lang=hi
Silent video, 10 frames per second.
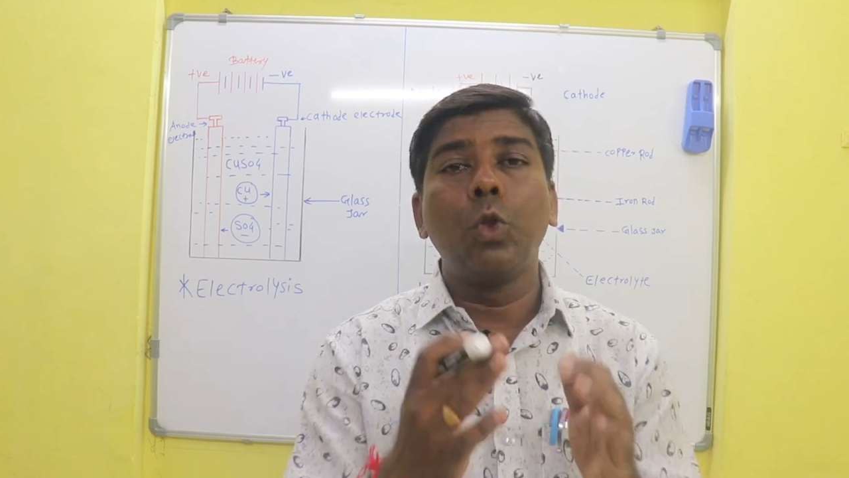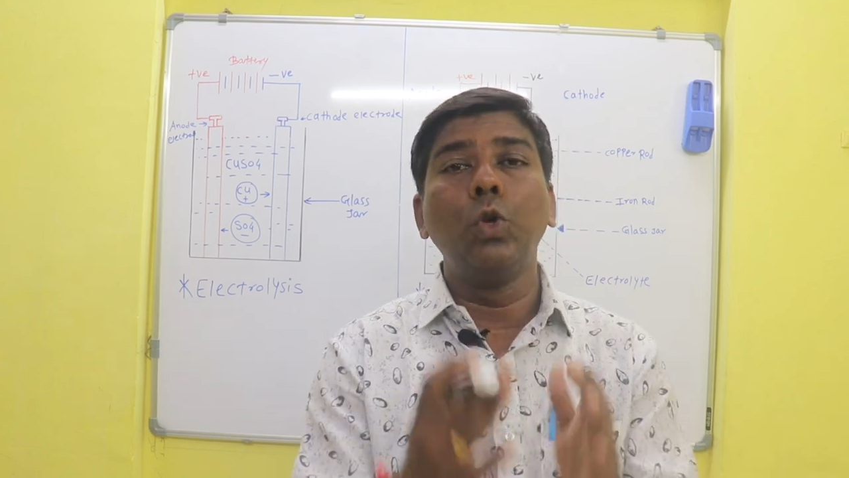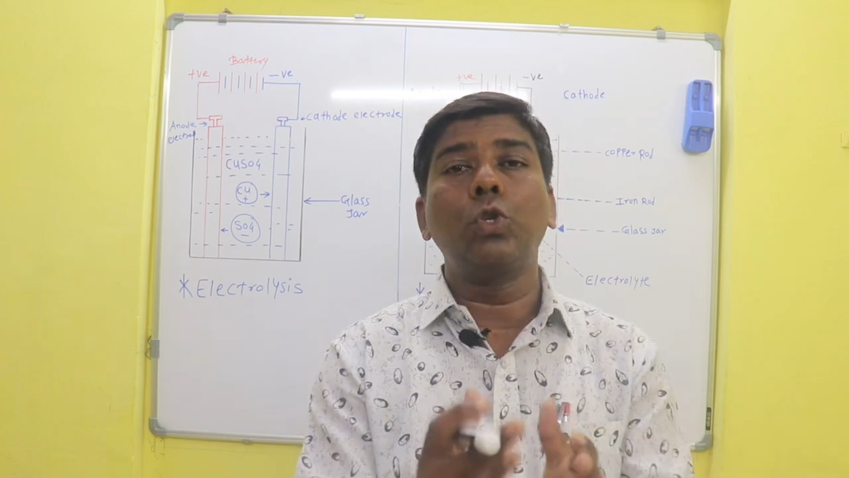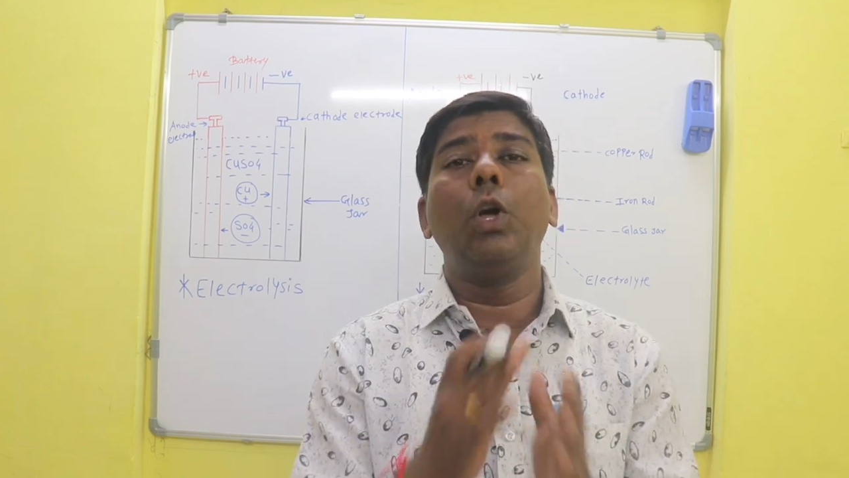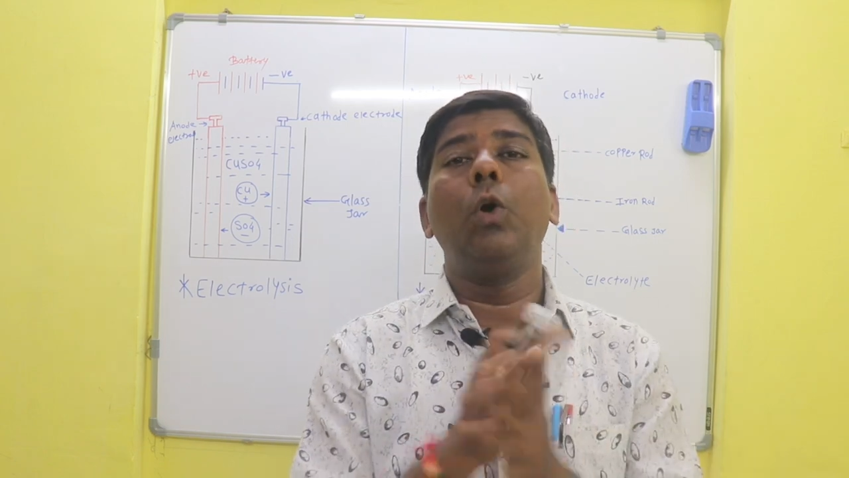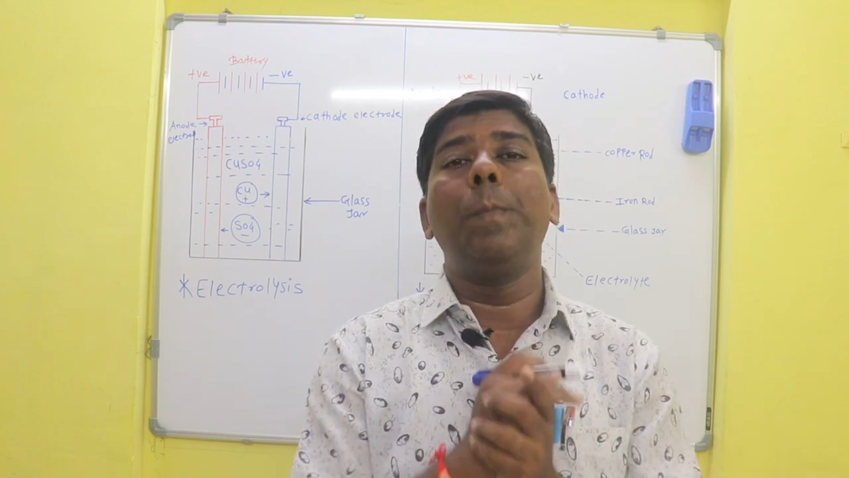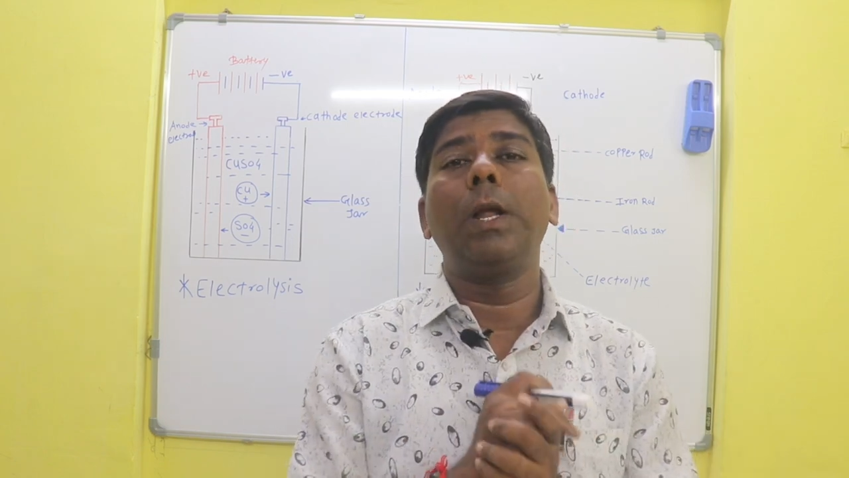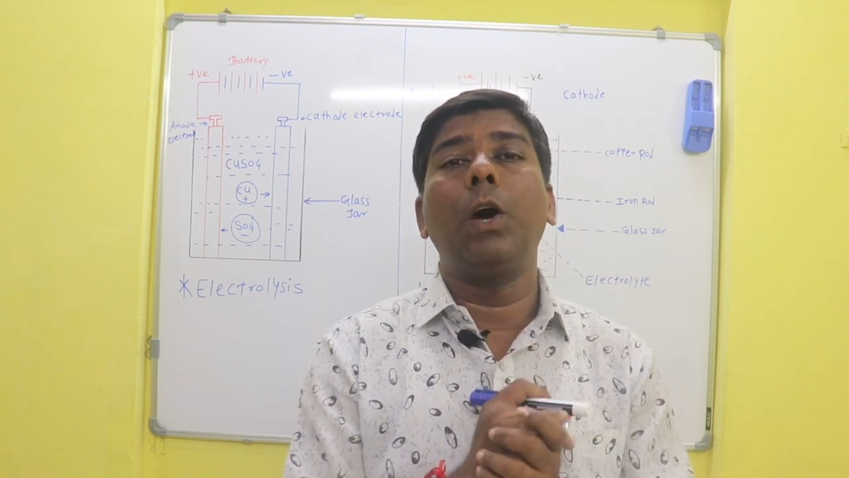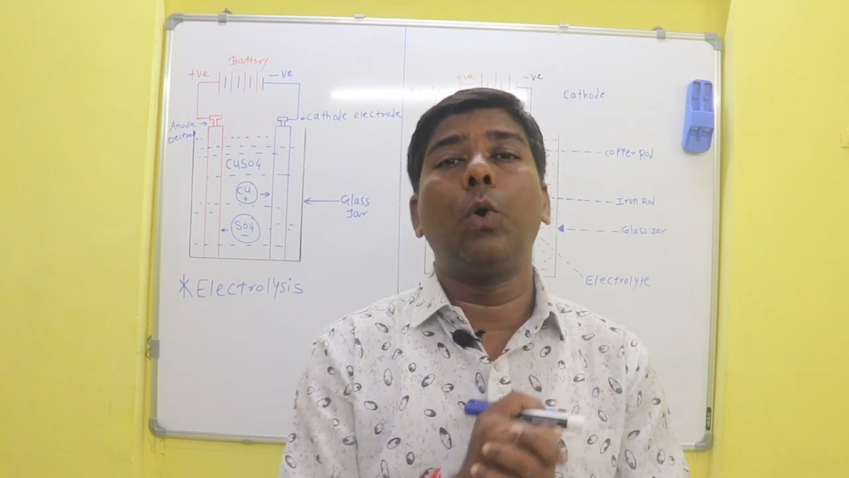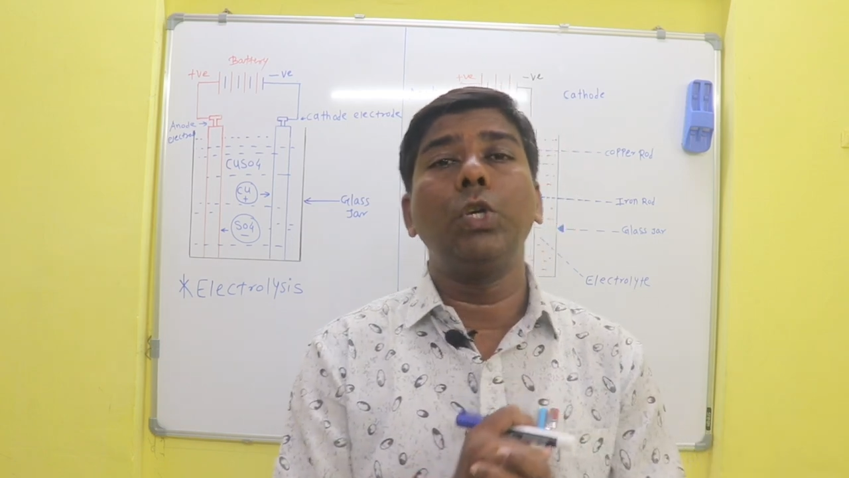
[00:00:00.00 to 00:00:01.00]
तो उसके
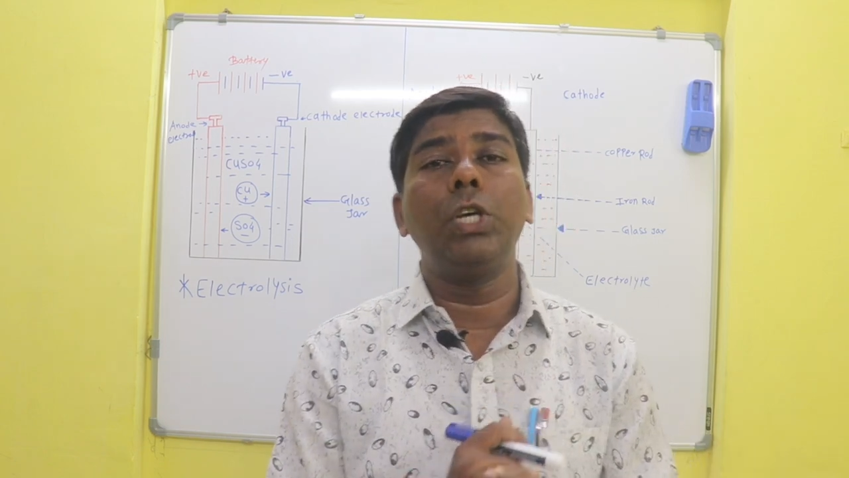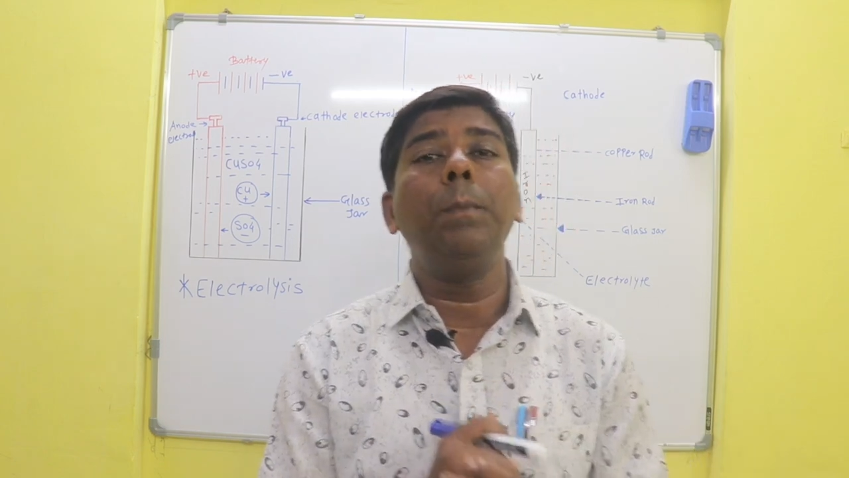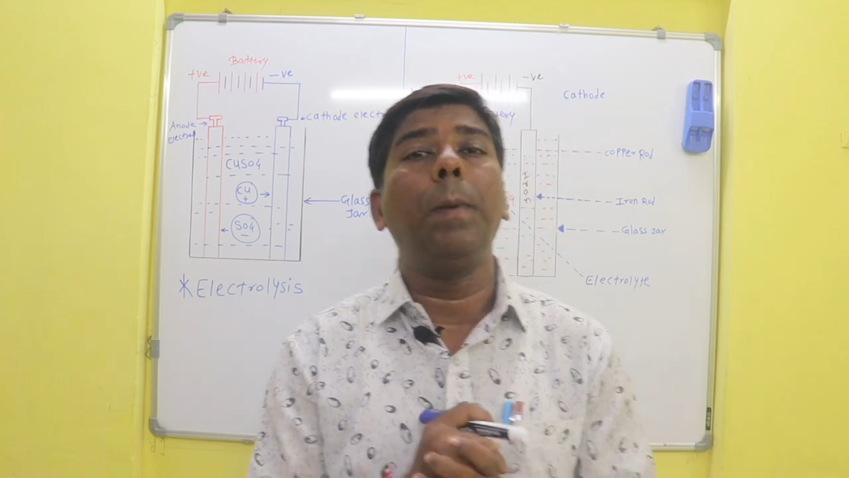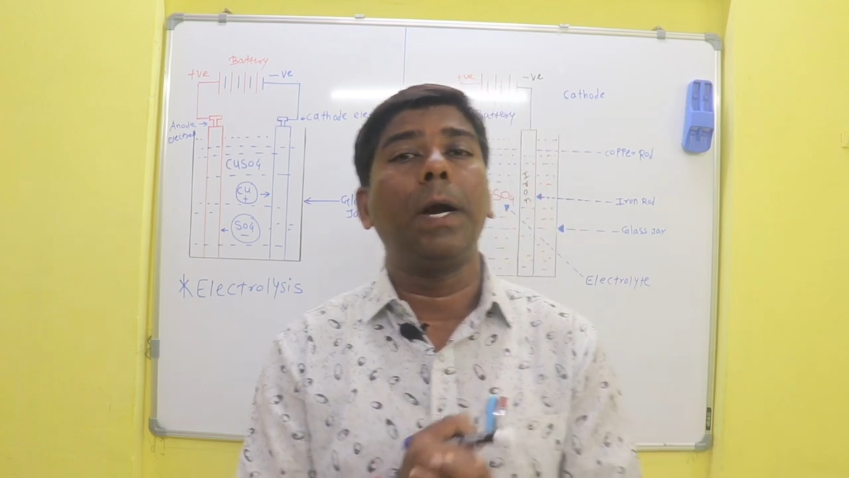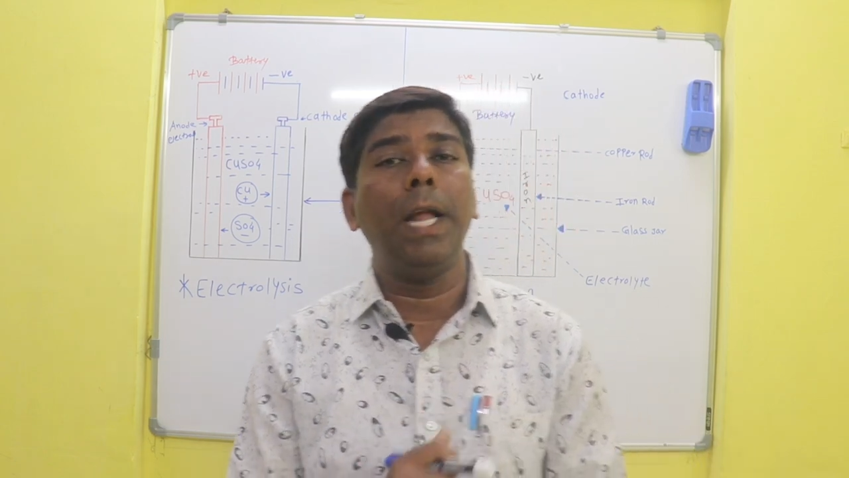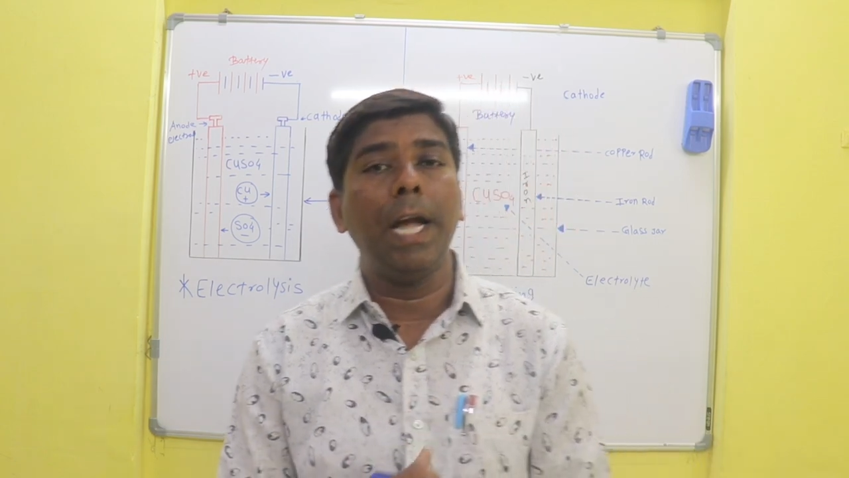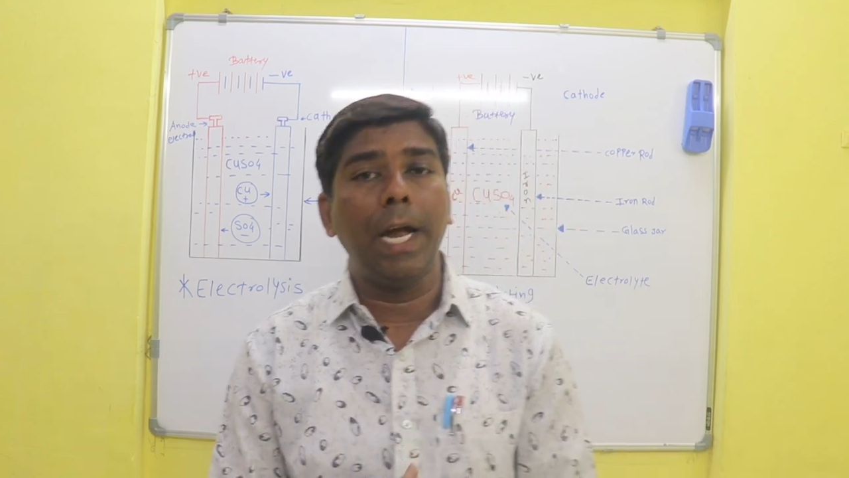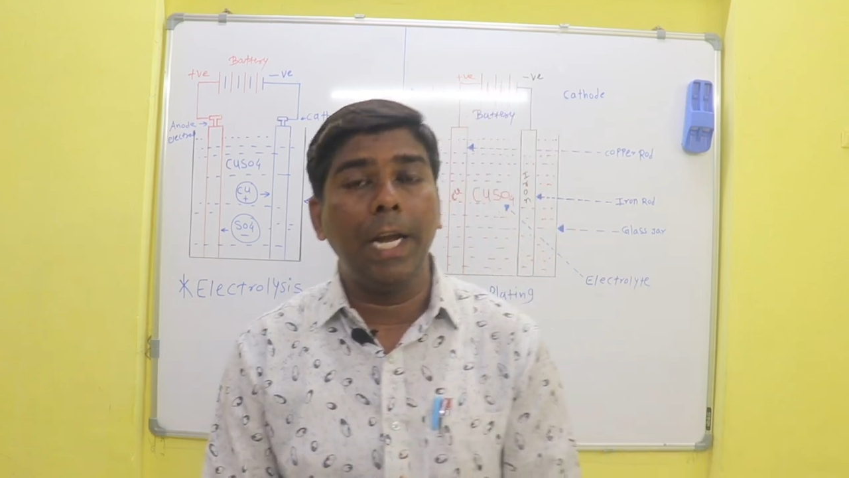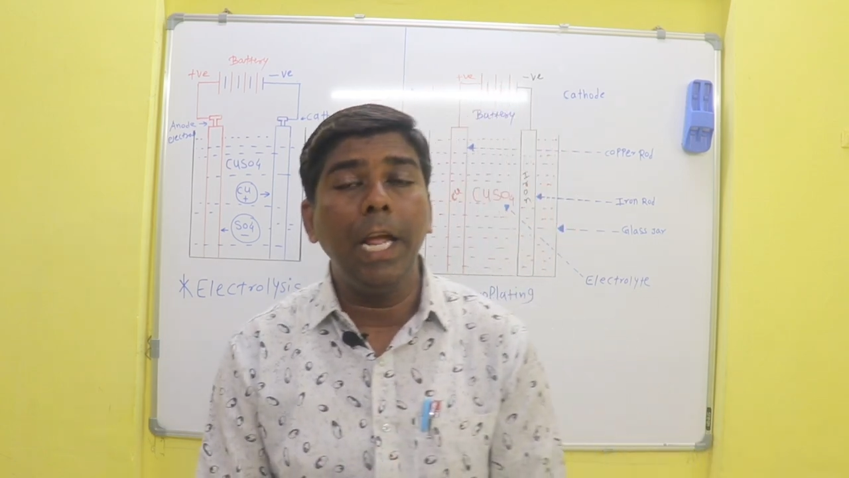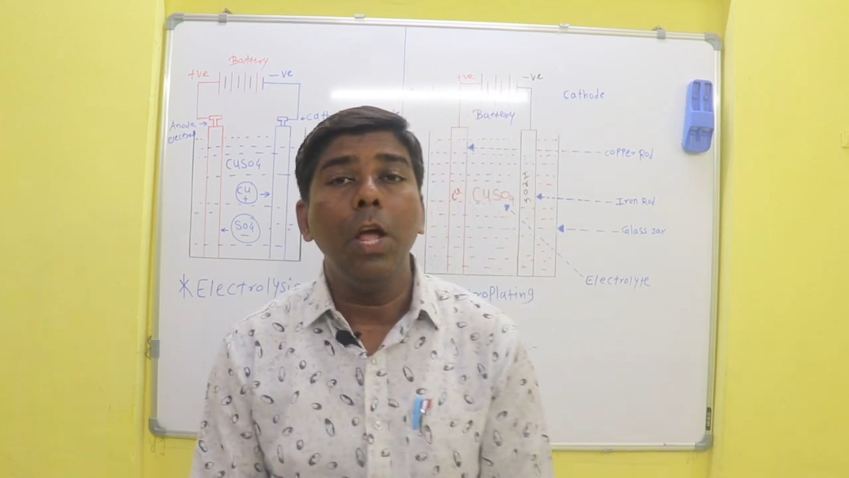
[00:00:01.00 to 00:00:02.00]
ऊपर करोशन
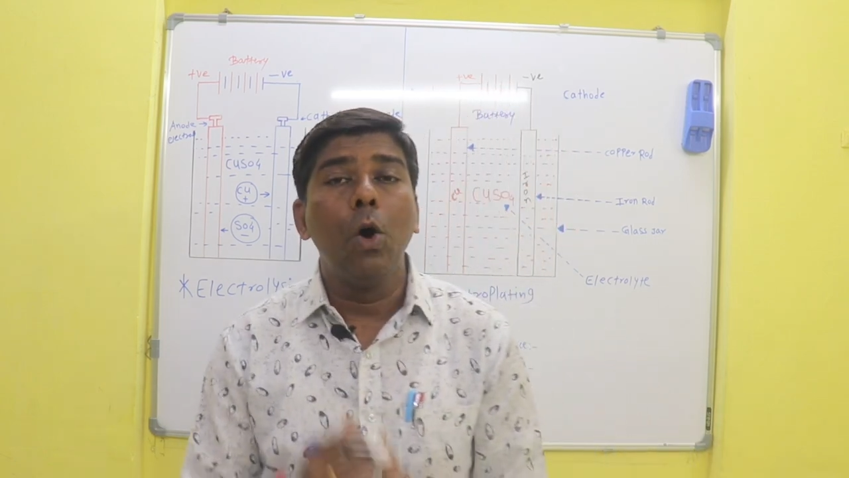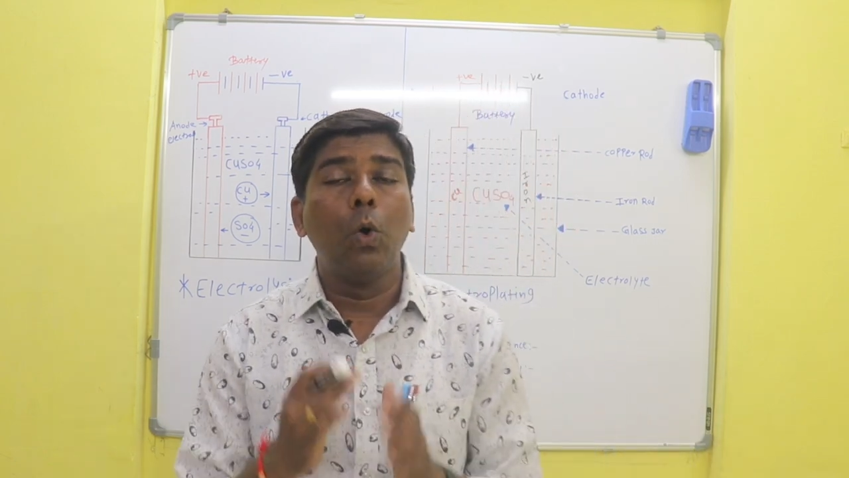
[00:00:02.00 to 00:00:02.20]
पकड़ेगा नहीं